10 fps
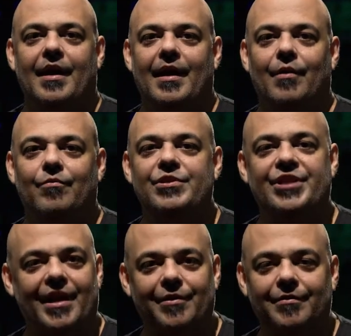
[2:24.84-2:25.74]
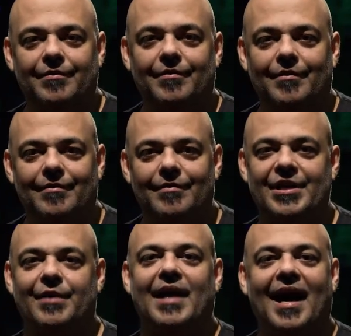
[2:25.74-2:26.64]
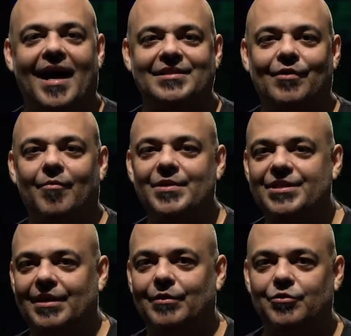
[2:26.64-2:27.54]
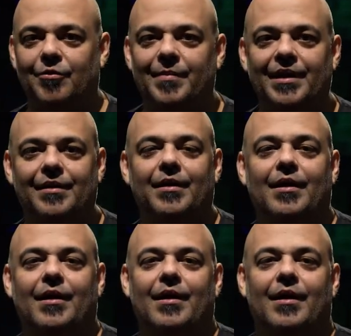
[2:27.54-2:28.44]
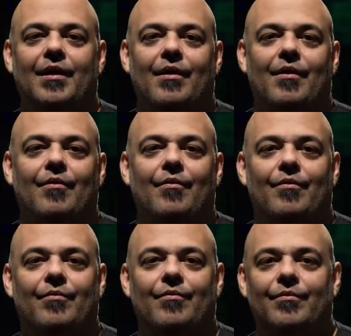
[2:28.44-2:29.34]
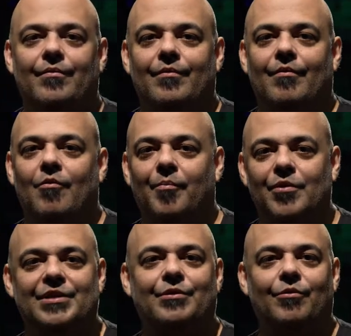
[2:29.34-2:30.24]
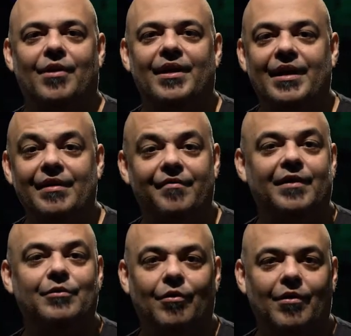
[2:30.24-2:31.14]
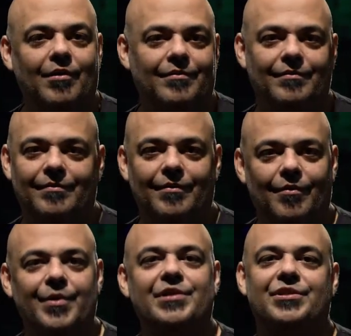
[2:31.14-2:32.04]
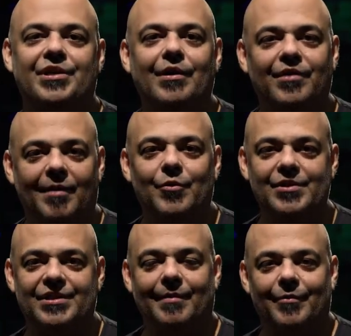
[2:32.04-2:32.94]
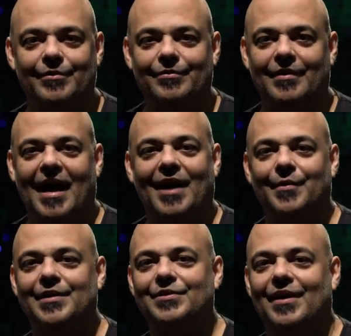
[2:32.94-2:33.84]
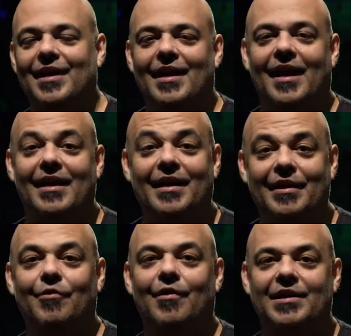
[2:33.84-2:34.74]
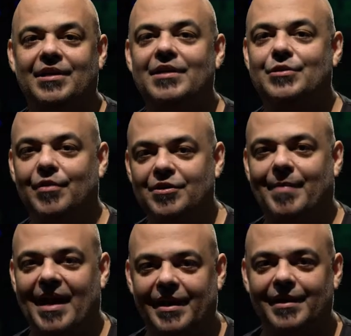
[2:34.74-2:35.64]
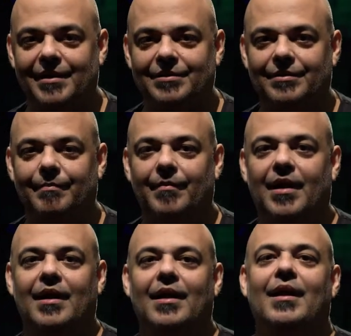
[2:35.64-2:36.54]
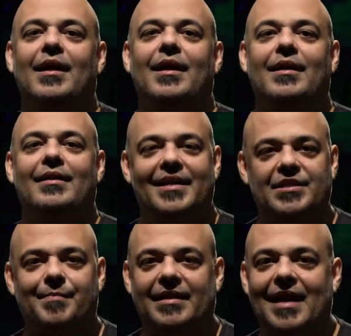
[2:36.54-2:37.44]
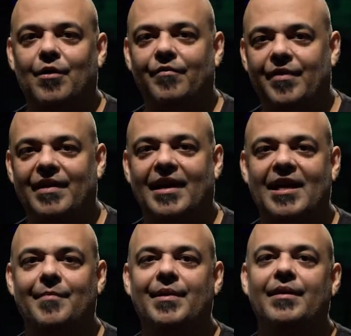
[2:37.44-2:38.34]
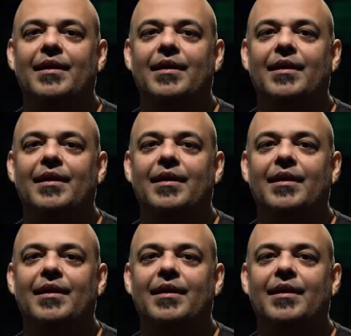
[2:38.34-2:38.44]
É um gênio, gênio da raça, como dizia Tom Jobim um compositor que inventou um estilo na música, é muito raro isso. Ele criou as canções praieiras. Nesse espetáculo Viva Caime,